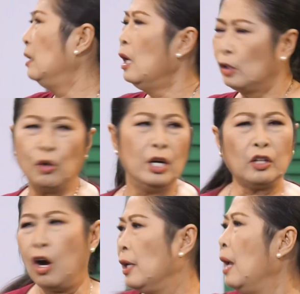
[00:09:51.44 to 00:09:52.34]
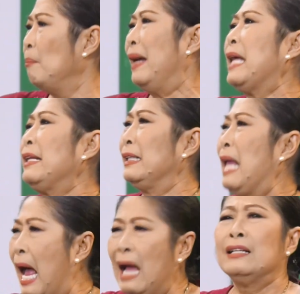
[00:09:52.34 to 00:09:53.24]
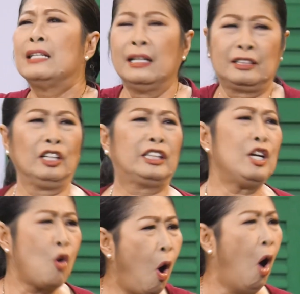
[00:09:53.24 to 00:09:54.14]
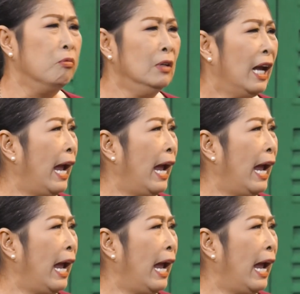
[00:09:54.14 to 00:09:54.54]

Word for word: ừ thôi được rồi mấy tháng tiền nhà sẽ là xí cô hồn